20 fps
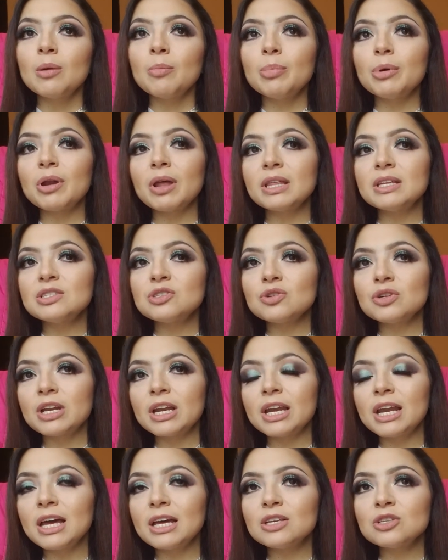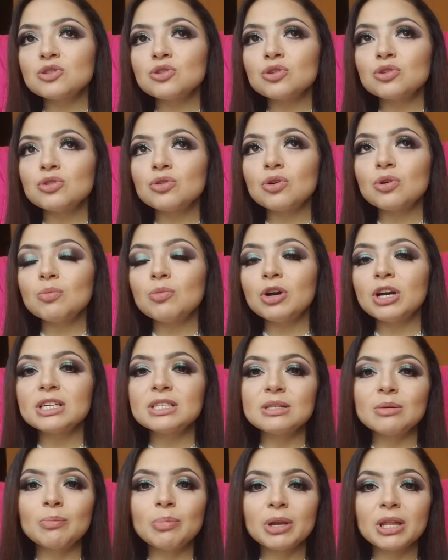Pero adicional a eso, yo como que
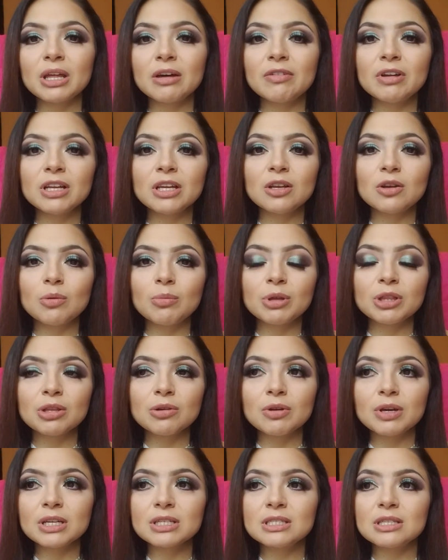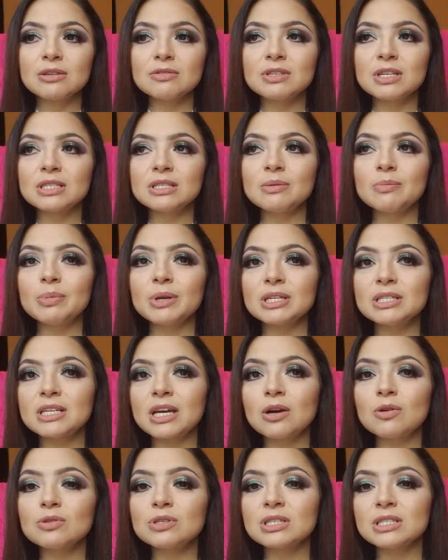siempre daba el kilómetro extra, o sea, siempre
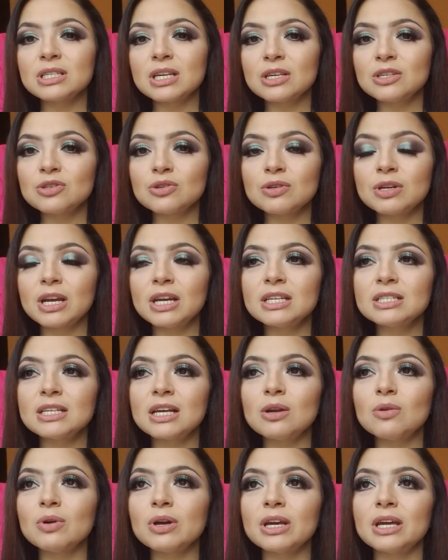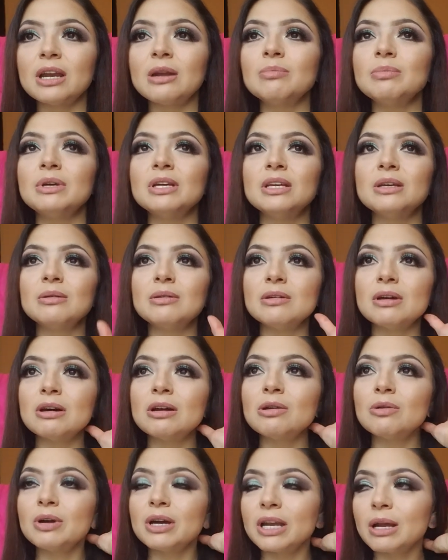hacía cosas adicionales a lo que, a
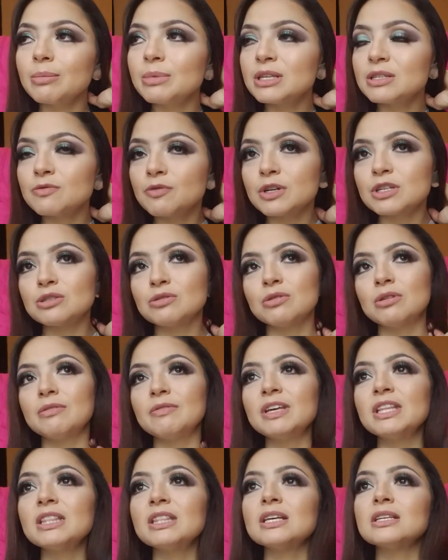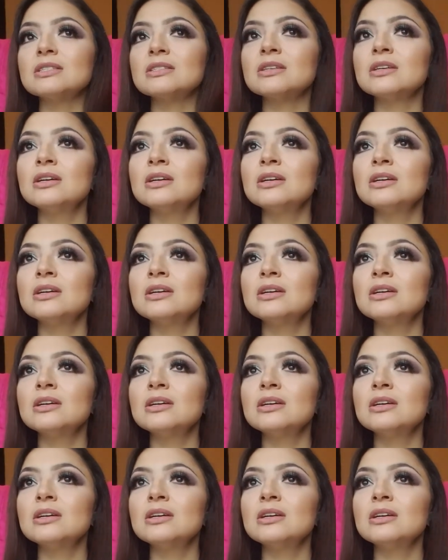lo que era mi esfuerzo de ventas.